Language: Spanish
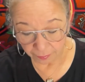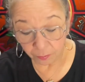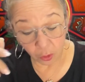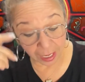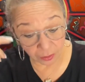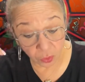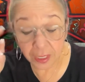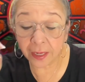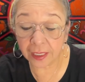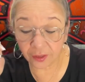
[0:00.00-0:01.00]
por
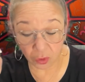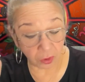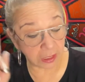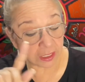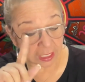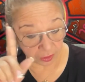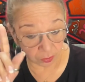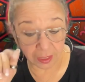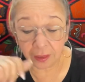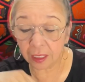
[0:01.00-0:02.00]
alguna razón y ya
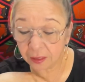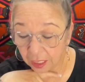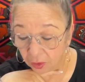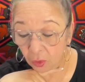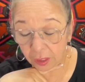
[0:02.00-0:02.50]
estoy entendiendo